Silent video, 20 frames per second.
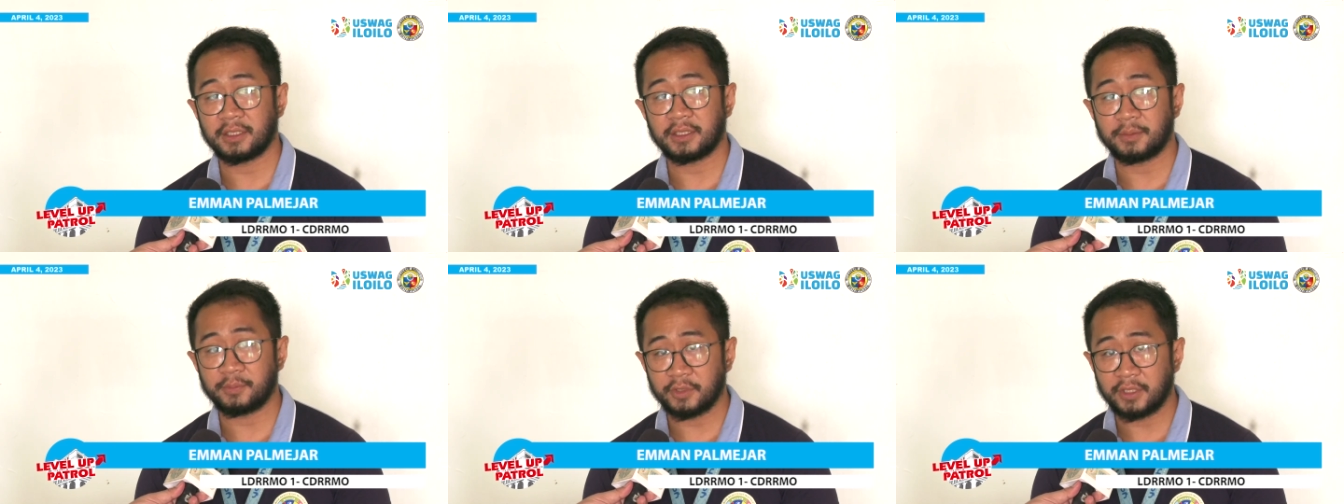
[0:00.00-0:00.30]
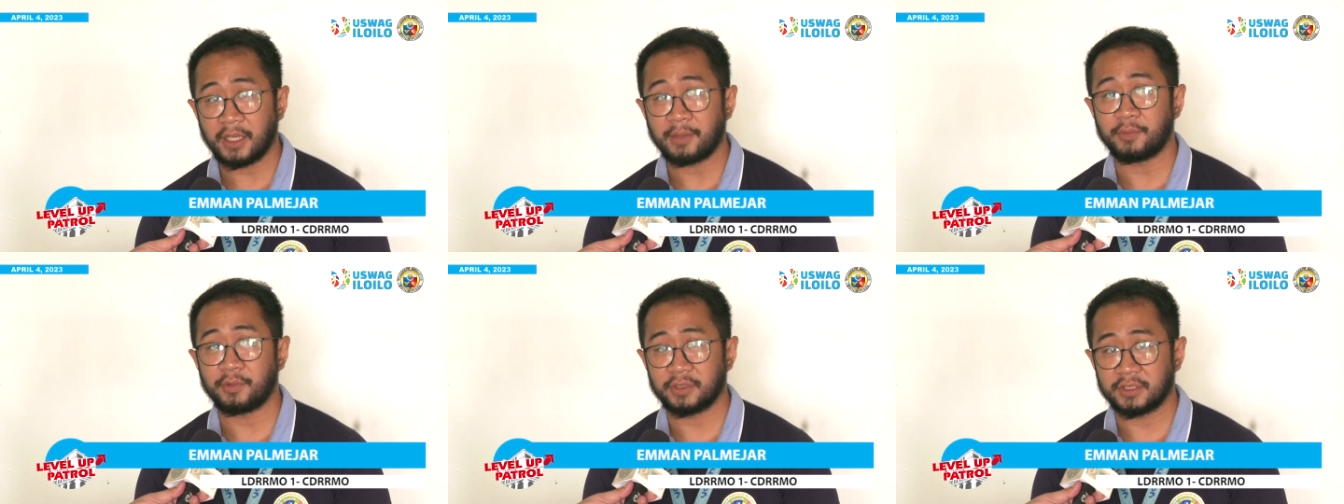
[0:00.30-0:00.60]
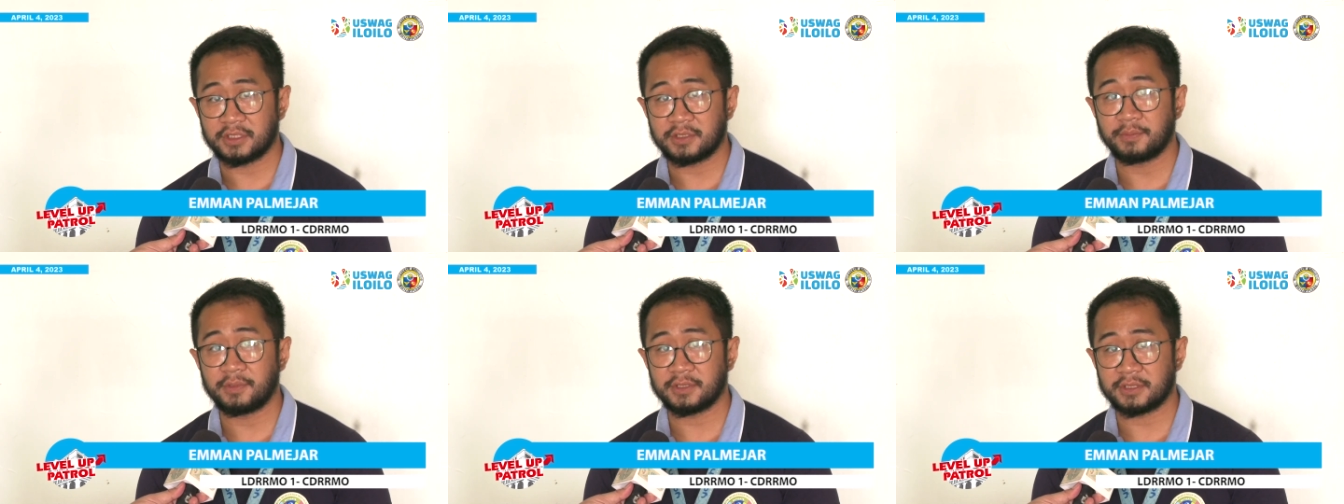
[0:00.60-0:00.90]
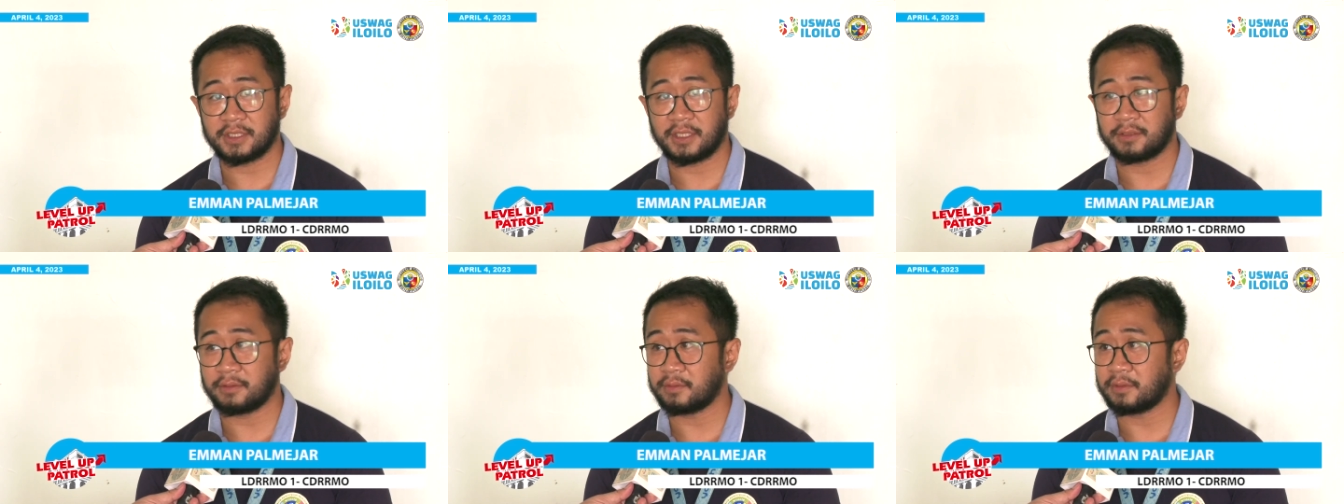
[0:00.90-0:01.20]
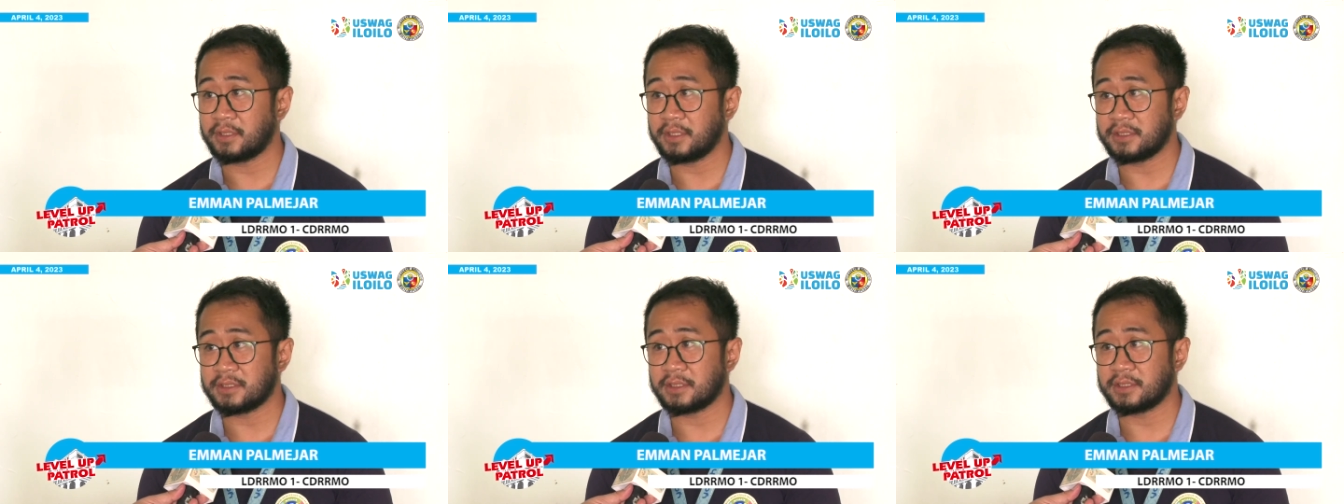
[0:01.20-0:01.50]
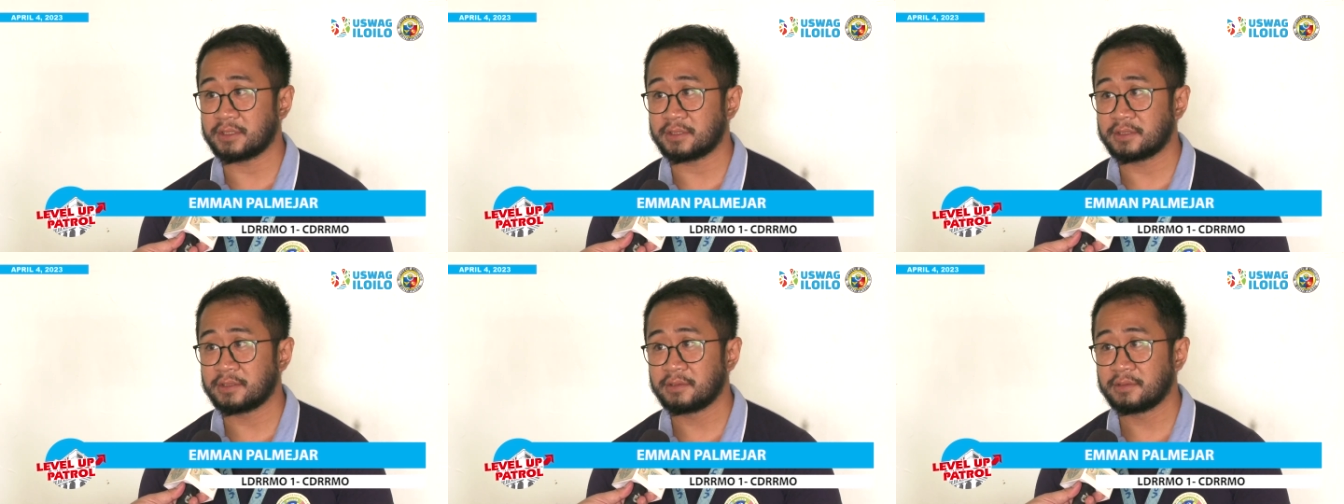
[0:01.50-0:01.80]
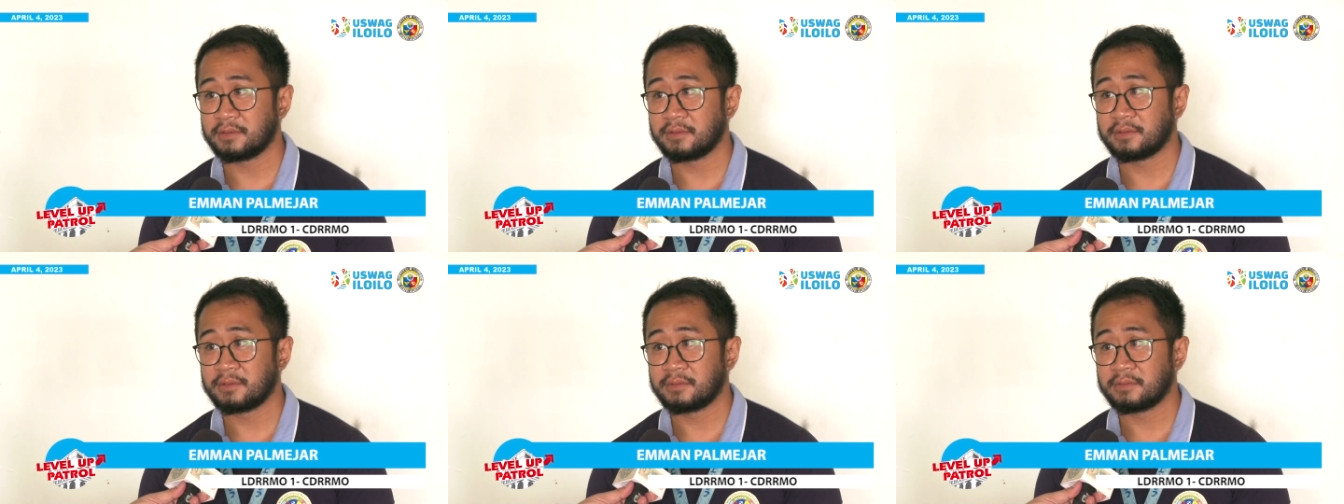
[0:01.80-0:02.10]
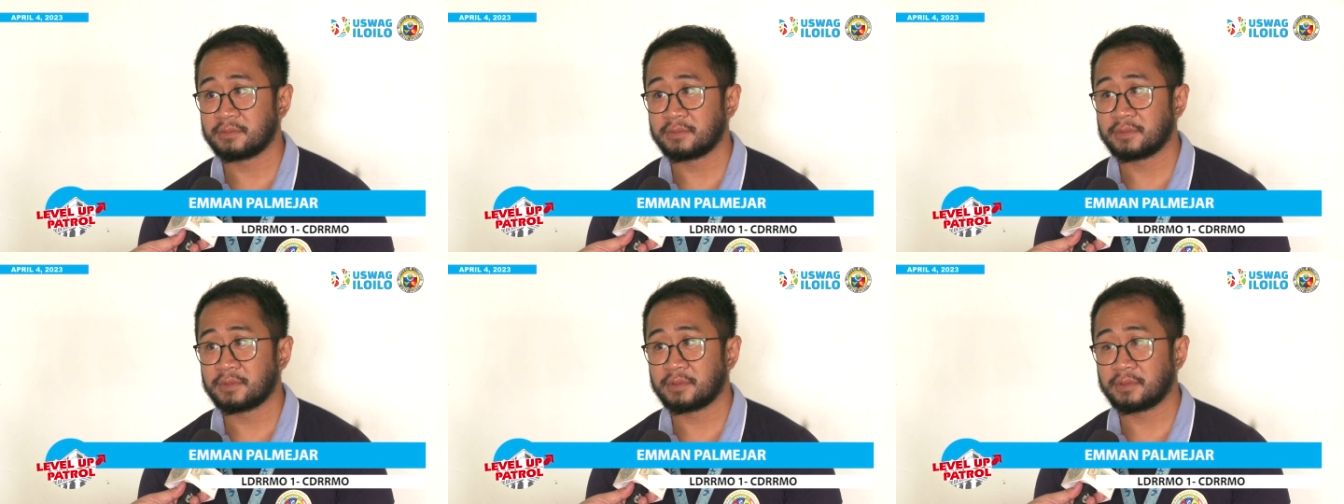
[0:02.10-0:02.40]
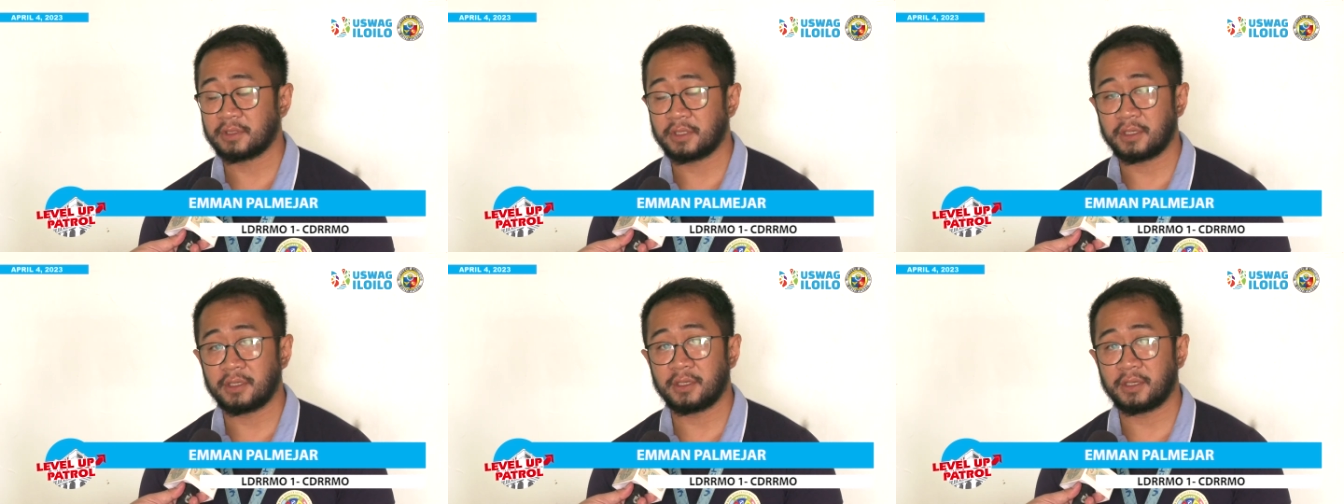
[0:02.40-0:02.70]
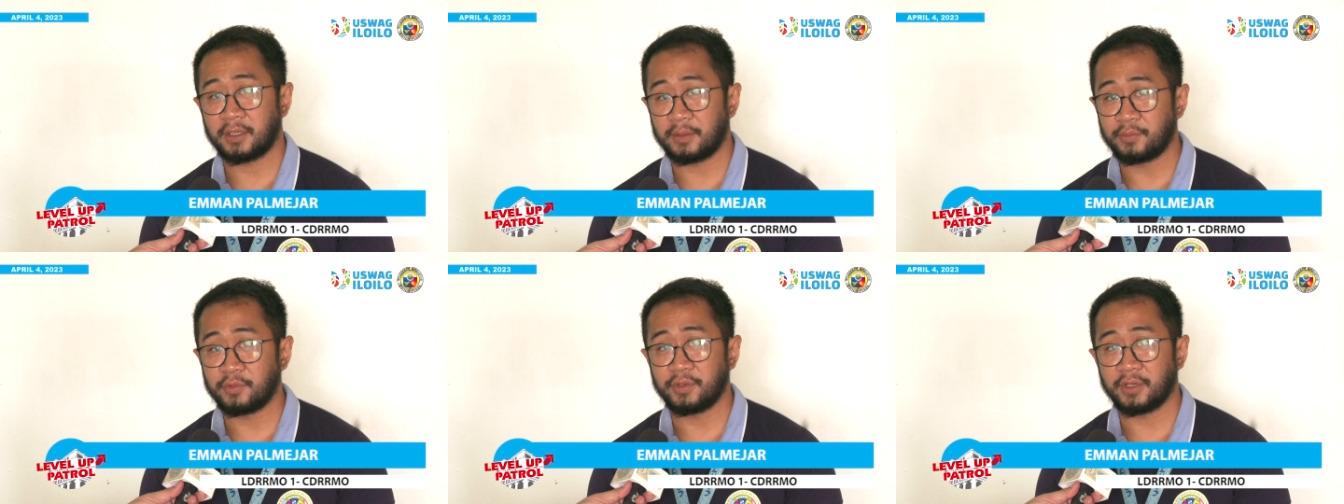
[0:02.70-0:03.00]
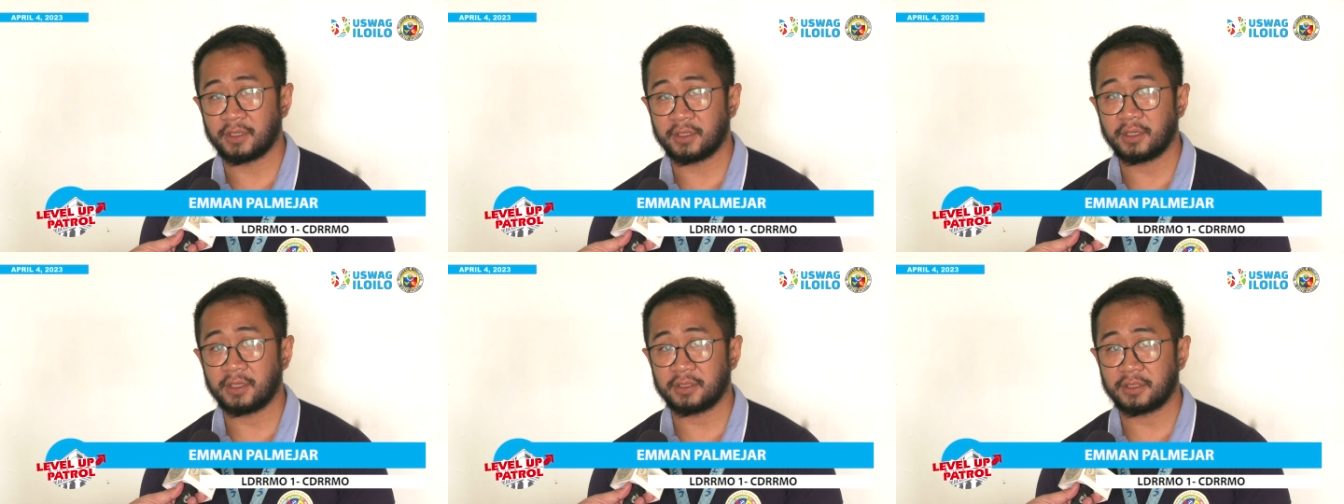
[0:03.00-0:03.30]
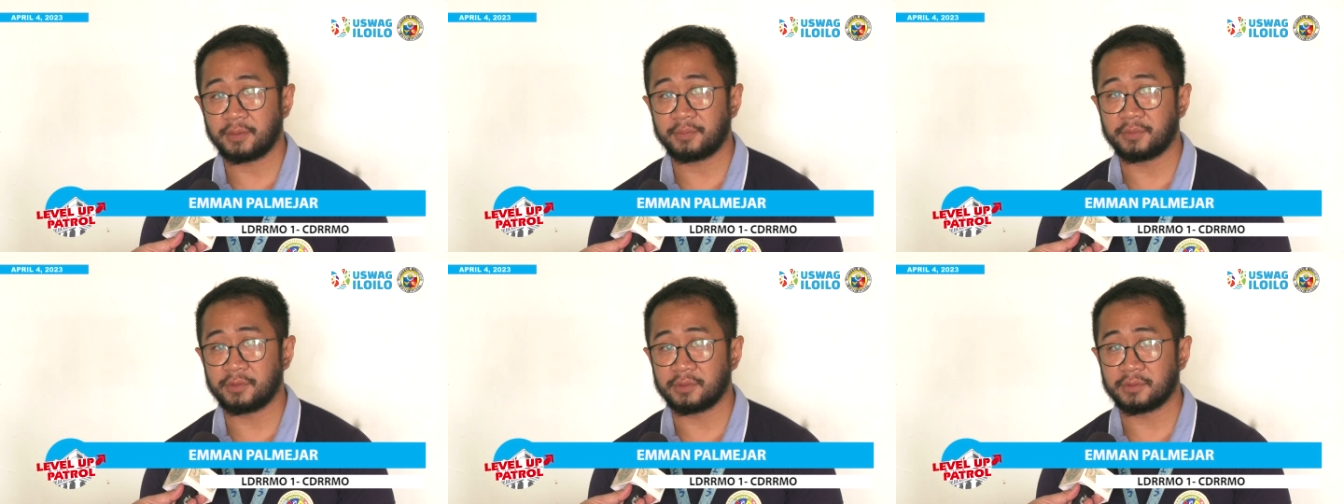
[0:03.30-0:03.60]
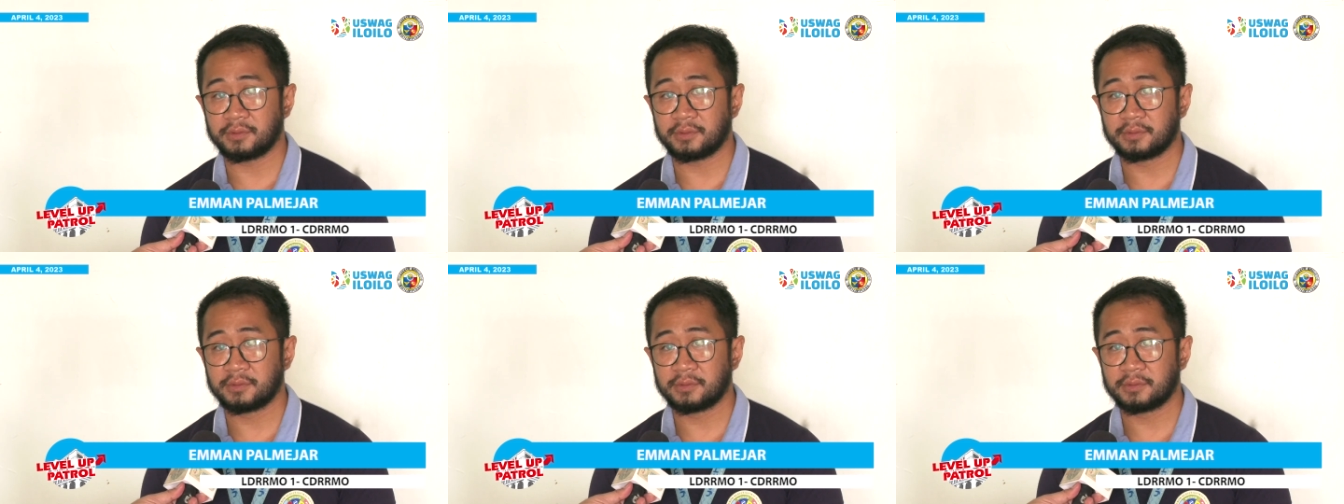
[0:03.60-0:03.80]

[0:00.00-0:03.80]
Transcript: kadamo-damo gid sabang sa aton cases nga amo na ang gakatabo.